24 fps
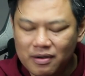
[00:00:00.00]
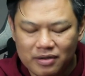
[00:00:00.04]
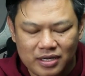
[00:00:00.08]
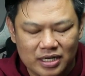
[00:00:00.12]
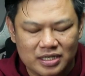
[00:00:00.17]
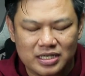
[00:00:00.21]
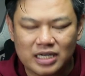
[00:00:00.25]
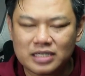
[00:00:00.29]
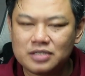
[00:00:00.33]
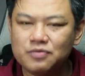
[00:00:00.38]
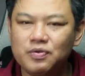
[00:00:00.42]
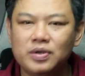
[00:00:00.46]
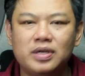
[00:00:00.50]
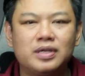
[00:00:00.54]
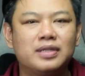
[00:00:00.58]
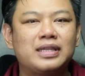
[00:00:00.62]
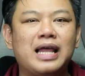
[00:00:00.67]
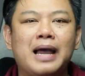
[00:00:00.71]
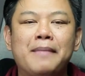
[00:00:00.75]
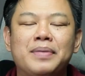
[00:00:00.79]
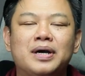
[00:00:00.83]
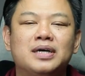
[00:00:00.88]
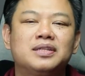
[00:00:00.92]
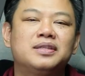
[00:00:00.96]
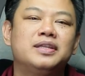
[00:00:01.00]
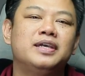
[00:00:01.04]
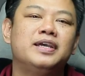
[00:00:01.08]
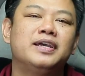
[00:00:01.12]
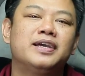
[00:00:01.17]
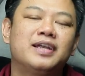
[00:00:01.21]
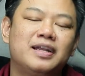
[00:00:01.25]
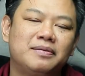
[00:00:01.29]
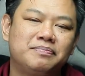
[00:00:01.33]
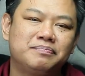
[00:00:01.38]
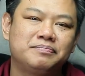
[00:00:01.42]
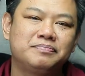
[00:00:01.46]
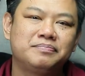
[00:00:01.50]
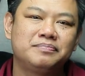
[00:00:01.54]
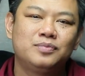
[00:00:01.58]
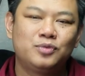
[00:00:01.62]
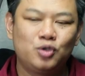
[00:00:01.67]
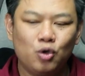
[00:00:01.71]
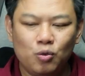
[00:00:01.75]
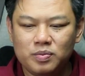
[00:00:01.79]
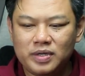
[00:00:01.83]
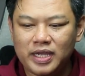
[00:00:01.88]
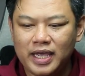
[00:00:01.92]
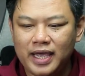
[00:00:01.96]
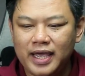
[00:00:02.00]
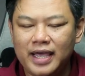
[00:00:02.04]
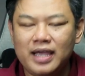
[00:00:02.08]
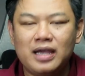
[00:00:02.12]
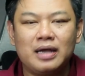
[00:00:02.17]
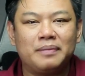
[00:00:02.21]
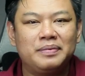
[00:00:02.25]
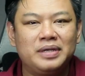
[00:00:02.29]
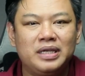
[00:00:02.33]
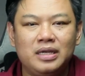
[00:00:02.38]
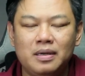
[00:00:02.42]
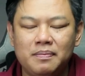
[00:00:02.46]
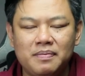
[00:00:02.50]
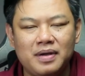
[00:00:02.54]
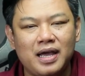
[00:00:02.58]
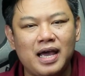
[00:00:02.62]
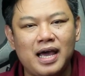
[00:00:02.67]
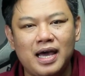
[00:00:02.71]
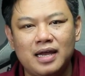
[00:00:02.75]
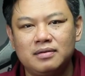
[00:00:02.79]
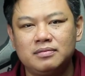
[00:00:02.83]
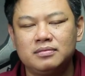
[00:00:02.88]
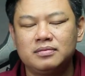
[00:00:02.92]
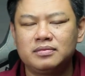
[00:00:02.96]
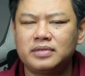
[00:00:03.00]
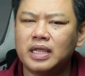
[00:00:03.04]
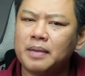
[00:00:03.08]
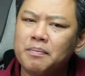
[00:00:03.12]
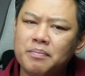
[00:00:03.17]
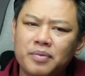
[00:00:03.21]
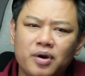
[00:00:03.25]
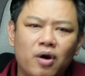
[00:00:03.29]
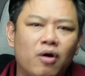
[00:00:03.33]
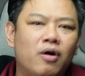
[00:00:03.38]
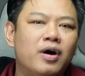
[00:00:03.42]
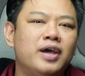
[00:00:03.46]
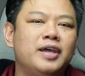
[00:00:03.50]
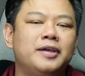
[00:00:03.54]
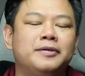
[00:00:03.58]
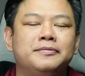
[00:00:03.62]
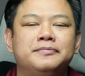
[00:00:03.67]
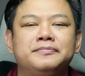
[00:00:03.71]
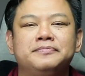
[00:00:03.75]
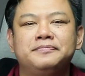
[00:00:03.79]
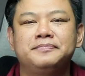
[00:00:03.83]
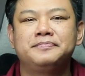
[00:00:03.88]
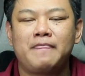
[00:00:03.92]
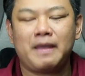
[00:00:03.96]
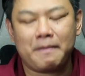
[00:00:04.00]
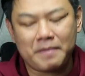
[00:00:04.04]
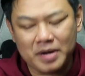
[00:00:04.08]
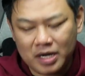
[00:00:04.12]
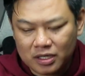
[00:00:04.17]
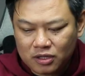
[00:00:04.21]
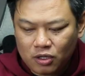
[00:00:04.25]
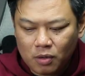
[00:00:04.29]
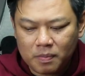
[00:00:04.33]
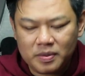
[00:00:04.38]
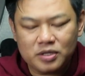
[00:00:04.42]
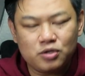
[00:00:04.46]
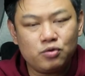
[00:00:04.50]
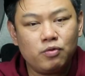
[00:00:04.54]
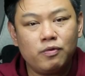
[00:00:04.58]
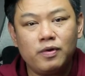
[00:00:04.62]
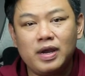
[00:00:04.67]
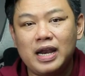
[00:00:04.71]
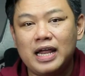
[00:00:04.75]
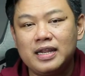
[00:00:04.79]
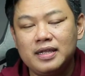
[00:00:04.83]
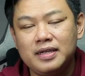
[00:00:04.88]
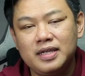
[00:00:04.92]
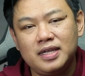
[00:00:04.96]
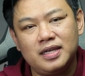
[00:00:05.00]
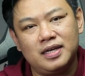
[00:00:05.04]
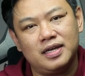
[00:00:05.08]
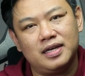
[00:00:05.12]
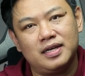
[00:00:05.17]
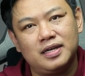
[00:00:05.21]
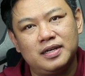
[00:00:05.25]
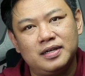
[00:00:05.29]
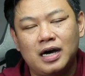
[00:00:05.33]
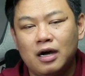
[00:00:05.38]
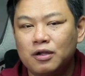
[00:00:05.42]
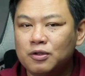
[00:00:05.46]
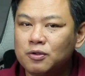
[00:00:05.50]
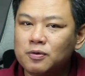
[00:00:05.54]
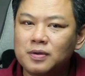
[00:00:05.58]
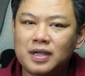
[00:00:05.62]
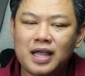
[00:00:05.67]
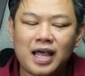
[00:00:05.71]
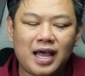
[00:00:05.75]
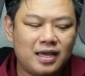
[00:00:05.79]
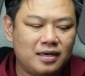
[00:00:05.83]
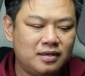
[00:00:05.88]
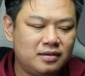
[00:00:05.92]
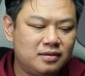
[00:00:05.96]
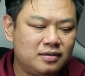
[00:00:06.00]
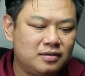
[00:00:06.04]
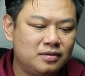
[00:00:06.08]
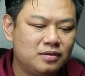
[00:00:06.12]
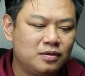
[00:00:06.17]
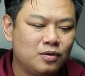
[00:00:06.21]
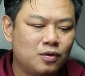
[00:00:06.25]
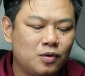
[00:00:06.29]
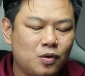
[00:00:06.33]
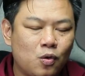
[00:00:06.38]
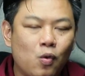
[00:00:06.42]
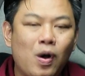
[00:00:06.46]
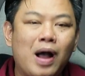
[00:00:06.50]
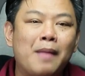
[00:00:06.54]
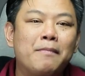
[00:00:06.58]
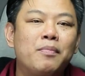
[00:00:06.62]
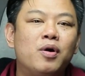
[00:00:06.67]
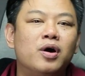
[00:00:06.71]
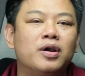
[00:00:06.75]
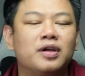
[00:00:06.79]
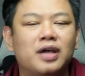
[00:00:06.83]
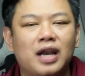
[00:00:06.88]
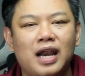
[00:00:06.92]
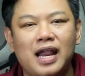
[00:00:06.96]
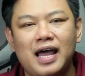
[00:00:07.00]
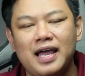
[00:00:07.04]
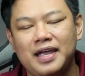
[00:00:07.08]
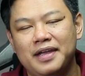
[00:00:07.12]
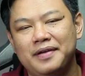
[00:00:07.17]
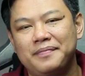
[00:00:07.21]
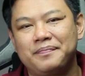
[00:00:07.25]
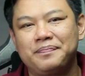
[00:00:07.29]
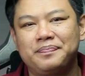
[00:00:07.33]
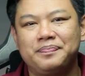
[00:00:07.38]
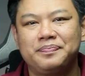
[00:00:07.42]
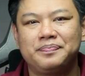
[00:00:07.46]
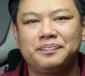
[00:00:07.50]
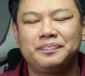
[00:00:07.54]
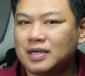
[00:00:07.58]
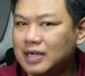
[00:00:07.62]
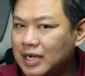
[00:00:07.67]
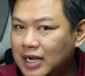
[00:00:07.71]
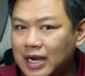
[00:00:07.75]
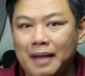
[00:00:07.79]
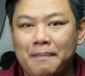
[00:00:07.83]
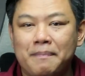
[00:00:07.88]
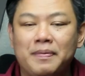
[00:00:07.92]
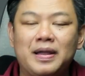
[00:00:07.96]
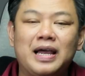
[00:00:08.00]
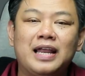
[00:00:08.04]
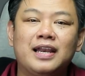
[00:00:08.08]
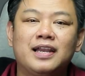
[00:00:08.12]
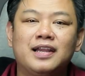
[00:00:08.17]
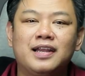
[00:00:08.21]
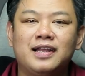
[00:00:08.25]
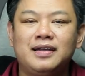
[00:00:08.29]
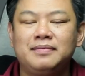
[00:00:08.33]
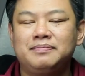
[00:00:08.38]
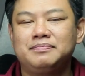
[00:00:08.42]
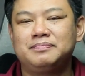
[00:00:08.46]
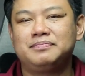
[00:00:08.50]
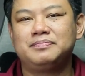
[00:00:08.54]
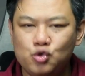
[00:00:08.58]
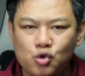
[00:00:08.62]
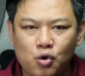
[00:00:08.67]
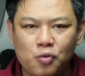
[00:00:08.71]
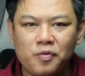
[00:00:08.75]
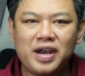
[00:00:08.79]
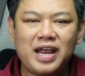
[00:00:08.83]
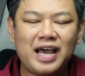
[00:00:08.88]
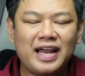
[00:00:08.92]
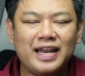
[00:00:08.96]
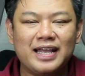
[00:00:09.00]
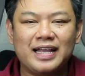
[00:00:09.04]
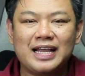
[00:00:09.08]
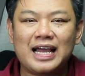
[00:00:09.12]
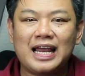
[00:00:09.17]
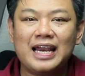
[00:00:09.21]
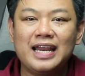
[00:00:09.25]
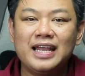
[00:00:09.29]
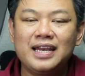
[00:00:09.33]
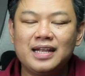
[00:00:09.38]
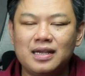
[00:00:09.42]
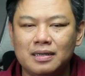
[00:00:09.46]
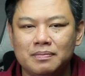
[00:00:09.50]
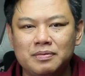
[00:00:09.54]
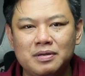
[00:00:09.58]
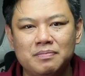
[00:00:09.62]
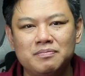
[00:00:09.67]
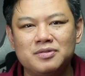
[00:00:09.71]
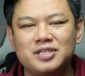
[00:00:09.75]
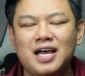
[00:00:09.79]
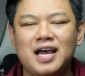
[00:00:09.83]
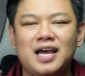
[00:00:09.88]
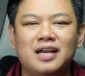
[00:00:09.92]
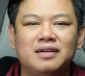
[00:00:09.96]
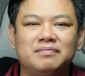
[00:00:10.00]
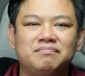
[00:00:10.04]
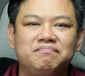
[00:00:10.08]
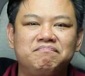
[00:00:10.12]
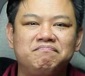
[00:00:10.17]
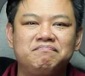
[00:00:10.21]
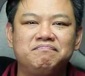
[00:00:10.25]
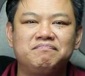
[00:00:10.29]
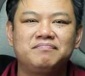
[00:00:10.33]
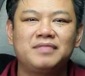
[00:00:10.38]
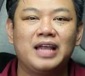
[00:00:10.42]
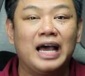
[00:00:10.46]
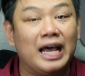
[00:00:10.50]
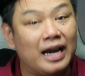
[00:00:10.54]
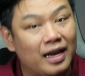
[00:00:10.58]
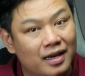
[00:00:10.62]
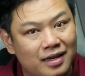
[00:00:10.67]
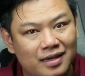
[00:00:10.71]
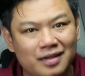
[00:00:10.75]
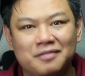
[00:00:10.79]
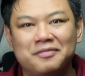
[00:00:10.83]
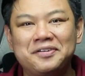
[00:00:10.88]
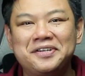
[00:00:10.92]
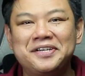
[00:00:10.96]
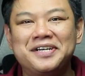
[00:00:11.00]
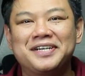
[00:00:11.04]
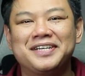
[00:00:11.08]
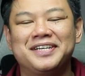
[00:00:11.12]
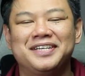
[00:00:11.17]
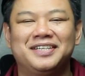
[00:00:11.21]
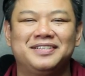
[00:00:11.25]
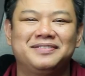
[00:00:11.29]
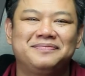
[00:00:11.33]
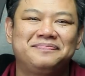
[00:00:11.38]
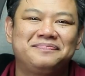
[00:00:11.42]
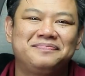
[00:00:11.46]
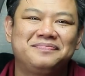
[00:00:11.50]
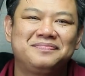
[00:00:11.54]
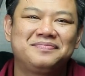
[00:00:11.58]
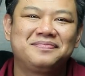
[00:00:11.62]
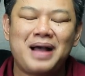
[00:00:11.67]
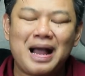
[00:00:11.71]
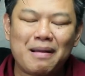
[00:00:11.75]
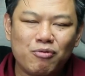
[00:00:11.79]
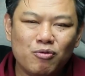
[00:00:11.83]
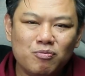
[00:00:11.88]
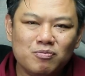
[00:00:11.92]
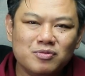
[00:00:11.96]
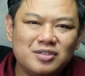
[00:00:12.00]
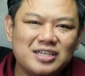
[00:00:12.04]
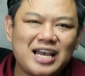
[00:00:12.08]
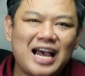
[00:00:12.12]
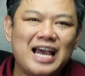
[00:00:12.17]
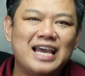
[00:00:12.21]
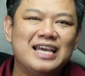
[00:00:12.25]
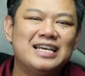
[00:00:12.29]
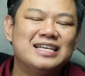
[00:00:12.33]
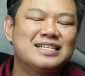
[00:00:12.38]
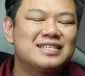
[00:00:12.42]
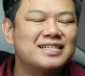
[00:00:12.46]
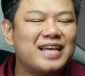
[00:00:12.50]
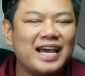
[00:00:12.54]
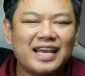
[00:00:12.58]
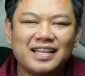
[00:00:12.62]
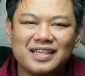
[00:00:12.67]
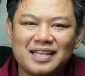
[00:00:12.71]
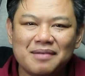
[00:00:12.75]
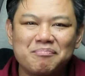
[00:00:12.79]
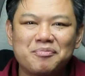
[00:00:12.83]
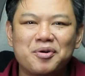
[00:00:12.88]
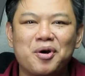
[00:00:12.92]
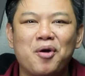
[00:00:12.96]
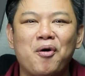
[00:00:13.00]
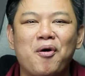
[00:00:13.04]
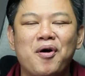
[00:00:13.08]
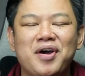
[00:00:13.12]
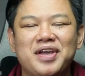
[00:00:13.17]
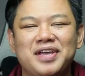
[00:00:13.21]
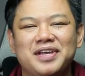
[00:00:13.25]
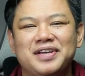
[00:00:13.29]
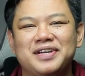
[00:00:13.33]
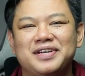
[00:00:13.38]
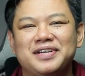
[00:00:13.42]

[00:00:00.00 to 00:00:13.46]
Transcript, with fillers: เบลยังใช้ชีวิตตามปกติครับทุ่มเทให้กับที่ทำงานเต็มร้อยแต่มันก็ต้องมีช่วงเวลาที่เขาต้องการความผ่อนคลายกลับกันครับช่วงเวลาในการเล่นกับทีมชาติอันนั้นอีกเรื่องหนึ่งภาคภูมิใจใส่เต็มร้อย